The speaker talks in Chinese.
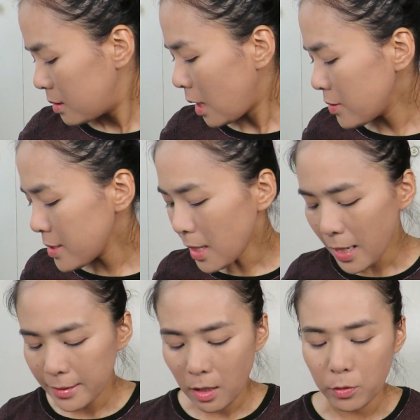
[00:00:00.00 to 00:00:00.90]
然后接下
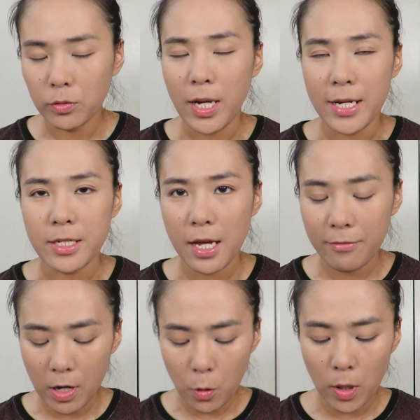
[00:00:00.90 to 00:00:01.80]
来呢，我用的还是 k e
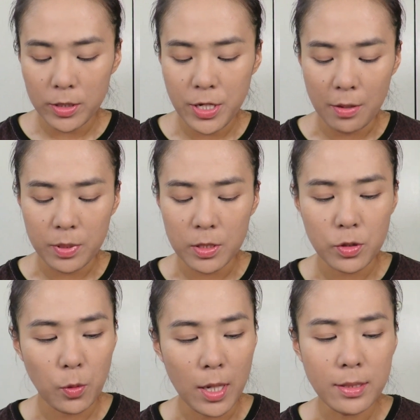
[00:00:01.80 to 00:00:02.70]
v i a r n 的产品，就
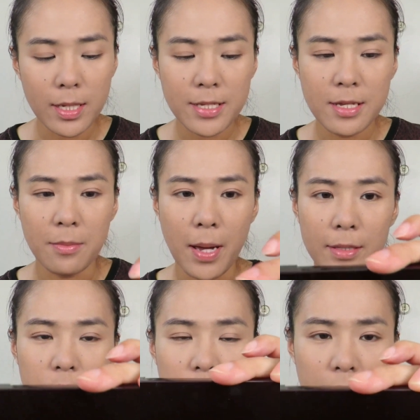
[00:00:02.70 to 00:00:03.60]
是我 N 年前买
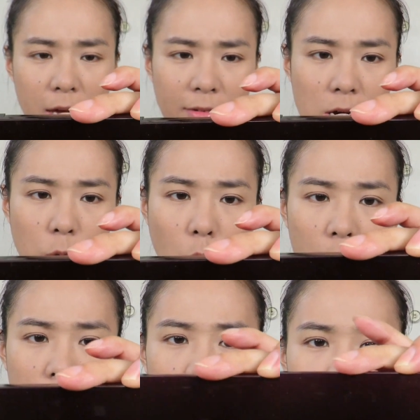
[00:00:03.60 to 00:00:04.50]
的这个 k e v i a r
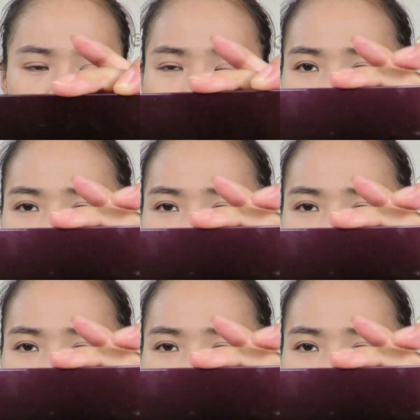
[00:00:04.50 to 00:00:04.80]
n 的 The